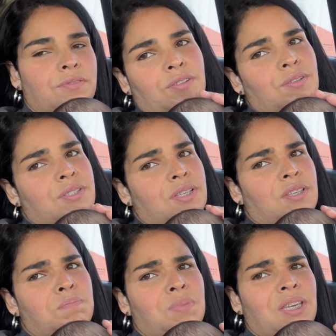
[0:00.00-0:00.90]
Nossa,
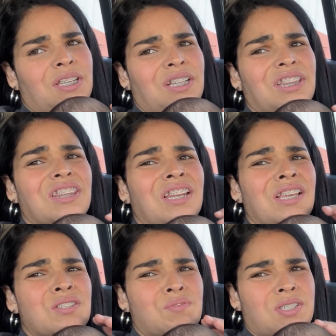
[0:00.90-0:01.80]
que pena.
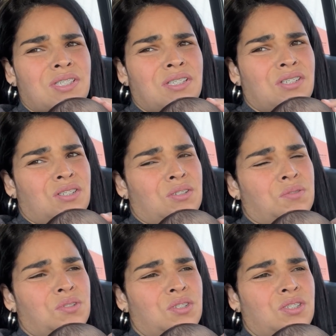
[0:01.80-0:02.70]
Três vacinas na
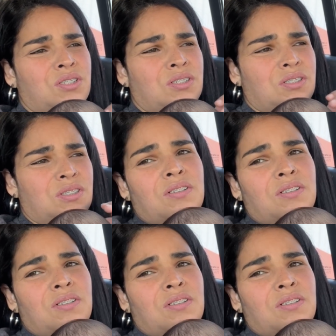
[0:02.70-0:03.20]
coxinha.